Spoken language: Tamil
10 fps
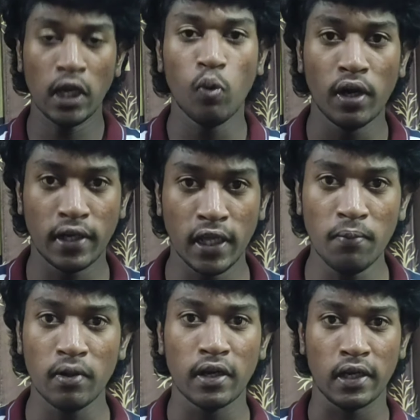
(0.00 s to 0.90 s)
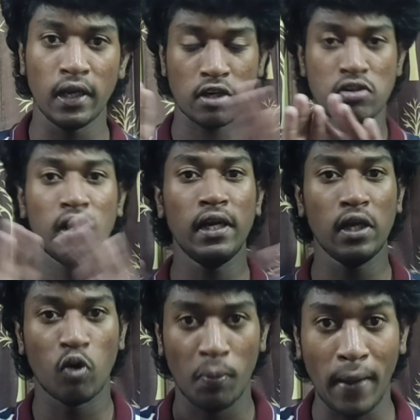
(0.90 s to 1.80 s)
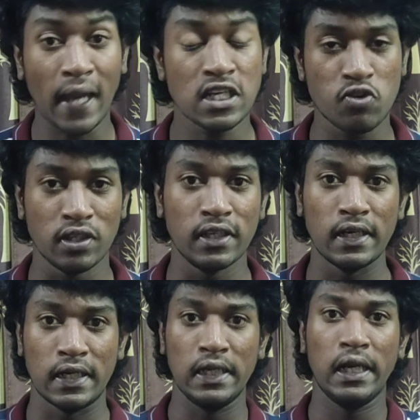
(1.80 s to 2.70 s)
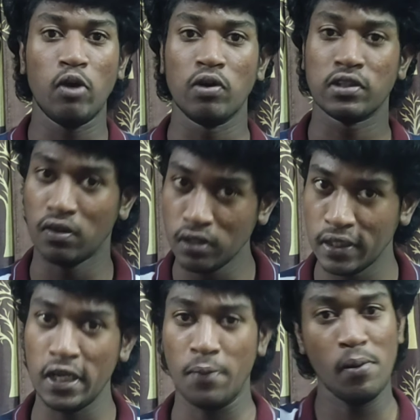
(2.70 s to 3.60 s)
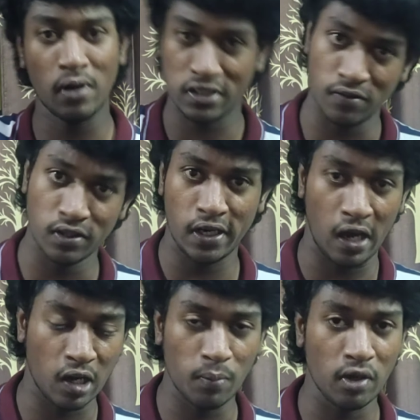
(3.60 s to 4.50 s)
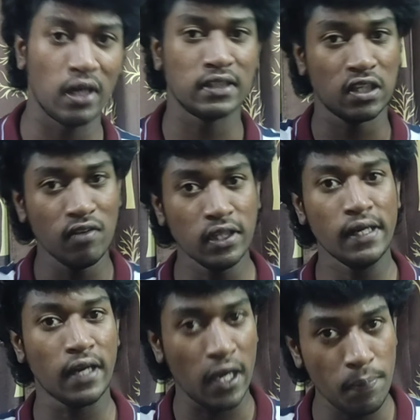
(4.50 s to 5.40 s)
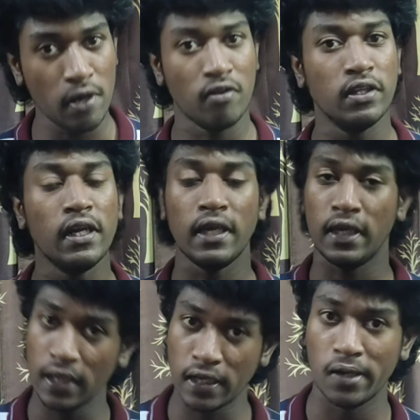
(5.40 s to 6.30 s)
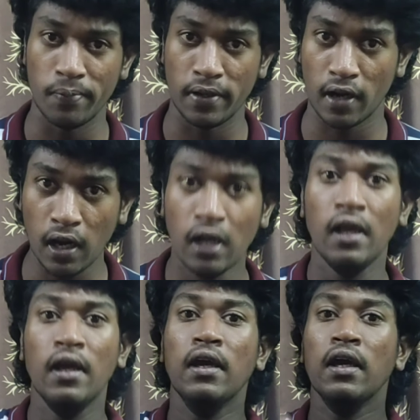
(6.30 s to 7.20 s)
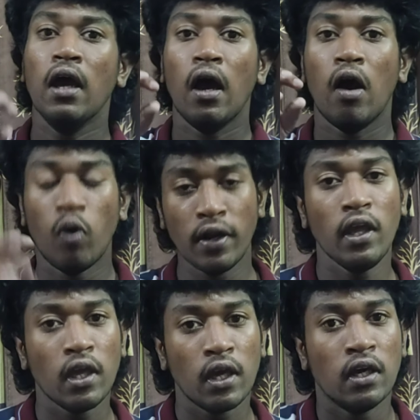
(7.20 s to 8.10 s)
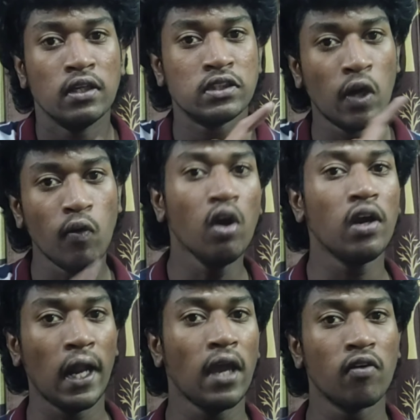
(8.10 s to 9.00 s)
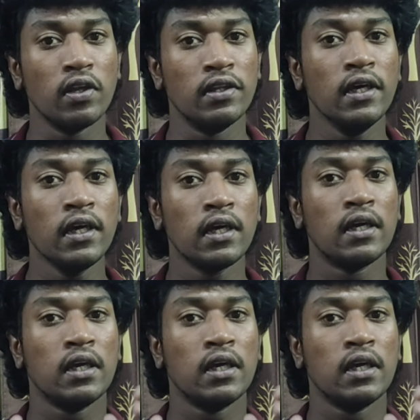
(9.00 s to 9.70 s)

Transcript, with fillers: இன்னைக்கு ஒரு டீம் இருக்கு ஆக்சுவலா இன்னைக்கு ஒரு மேட்ச் வந்து இருக்கு இன்னைக்கு ஒரு செவன் தேர்ட்டி எப்பயும் போல செவன் தேர்ட்டிக்கு ஆரம்பிக்கல செவன் தேர்ட்டிக்கு ஐபிஎல் வந்து இன்னைக்கு இருக்கு அப்படின்னா ஒரு செவன் ஓ கிளாக் வந்து